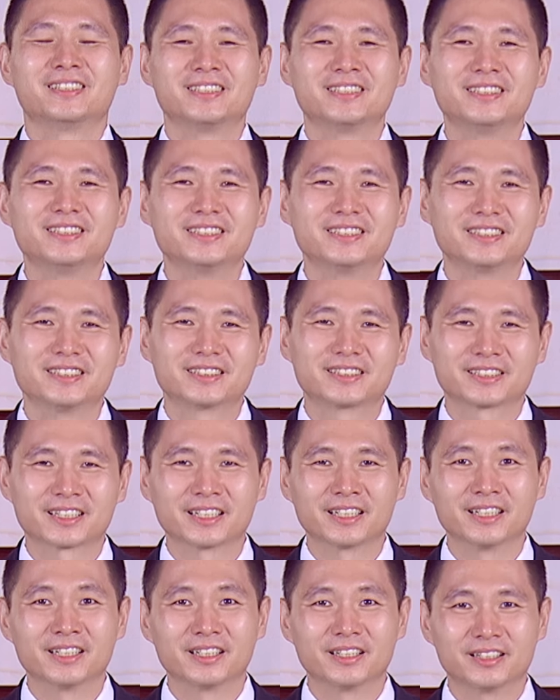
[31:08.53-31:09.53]
实这
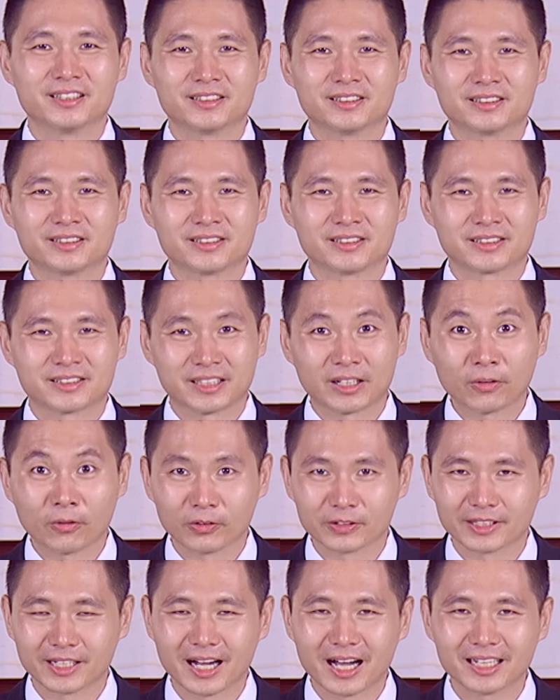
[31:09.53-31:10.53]
个生
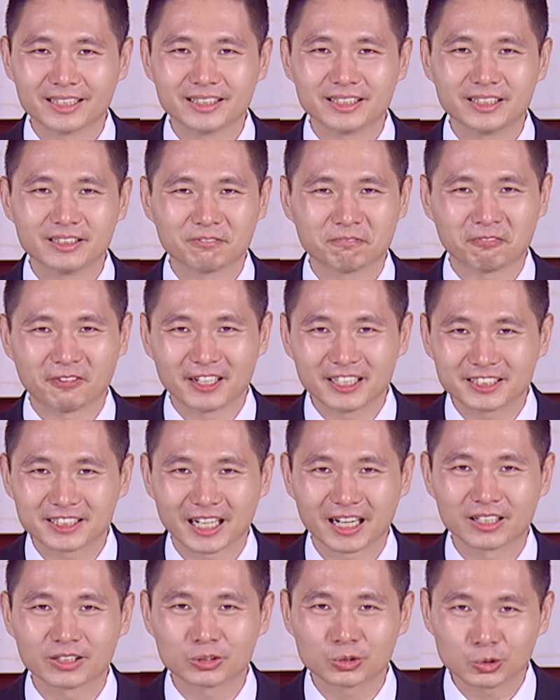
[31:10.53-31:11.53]
活的案例非
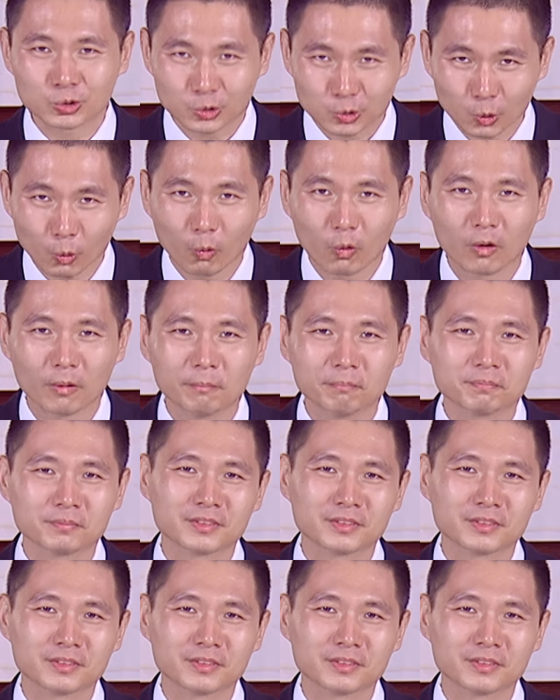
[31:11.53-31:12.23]
常多。